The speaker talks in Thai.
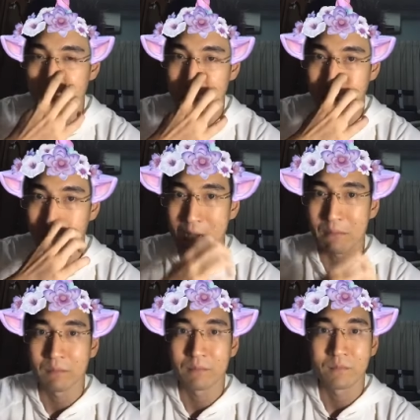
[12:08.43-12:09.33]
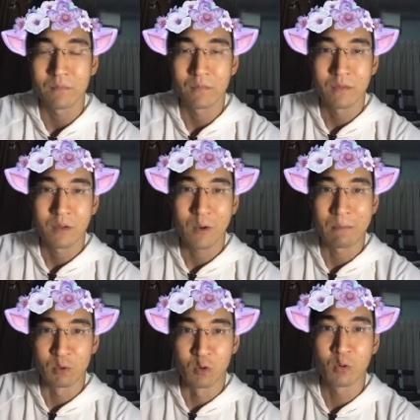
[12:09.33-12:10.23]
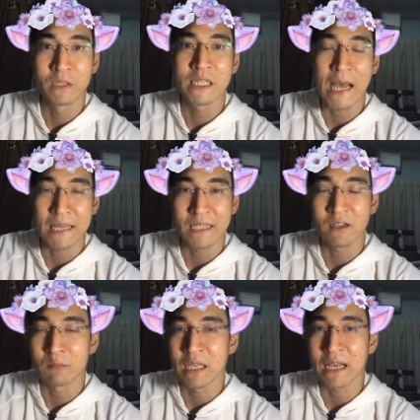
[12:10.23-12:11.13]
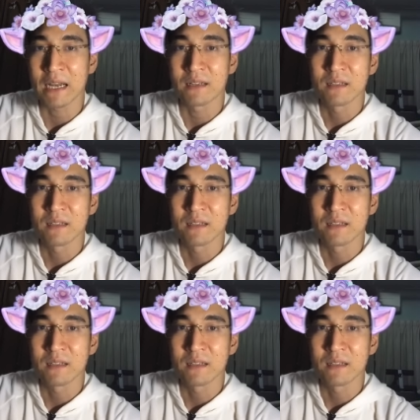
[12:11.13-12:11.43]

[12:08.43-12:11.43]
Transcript: เกินความความรู้พื้นฐานที่เรามีกัน